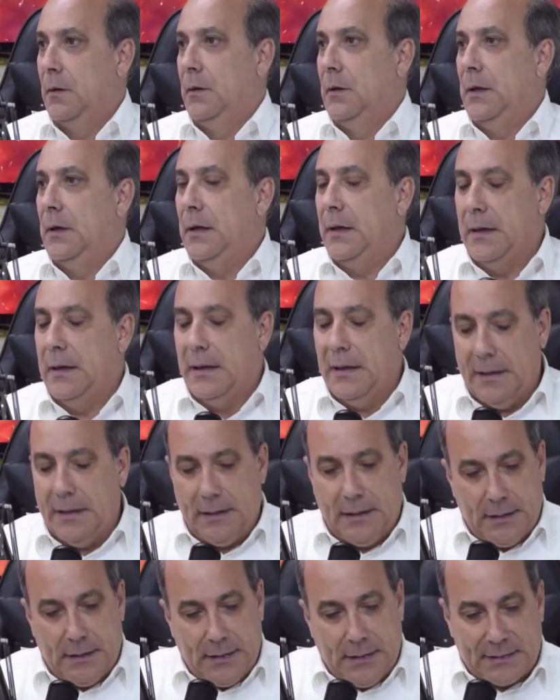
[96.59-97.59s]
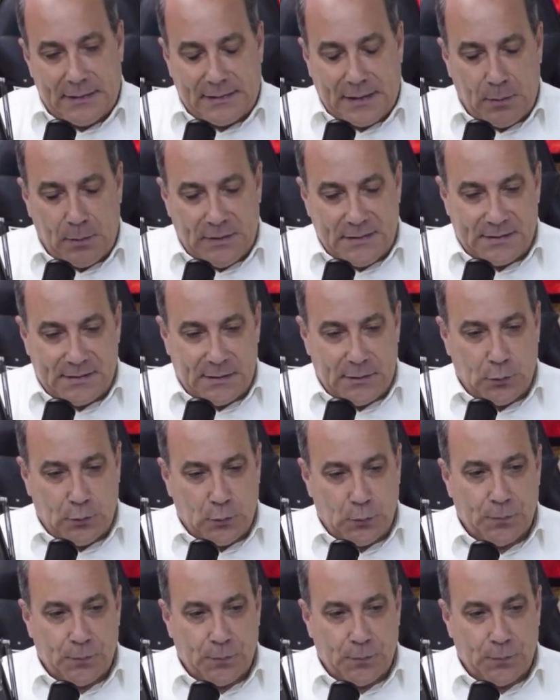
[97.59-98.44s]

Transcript: eh, establecido.